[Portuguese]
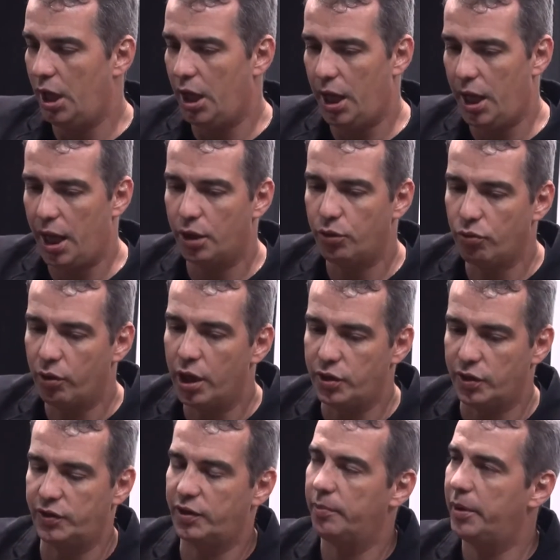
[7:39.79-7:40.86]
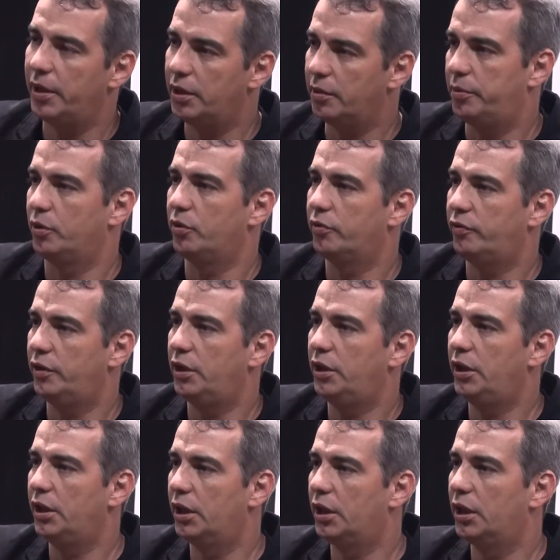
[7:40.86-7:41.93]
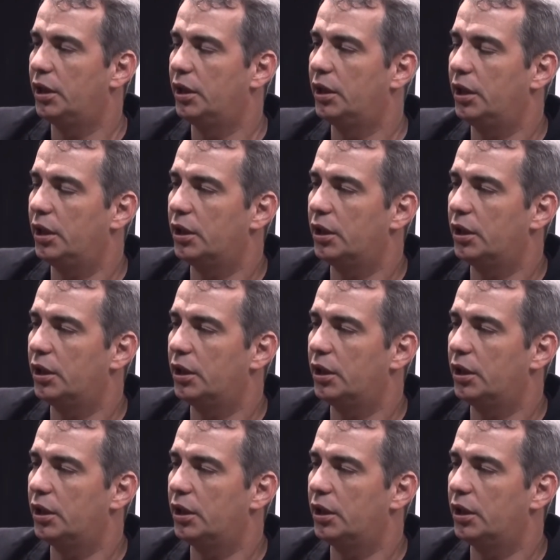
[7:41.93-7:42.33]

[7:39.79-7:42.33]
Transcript: É, durante a CPI da pedofilia,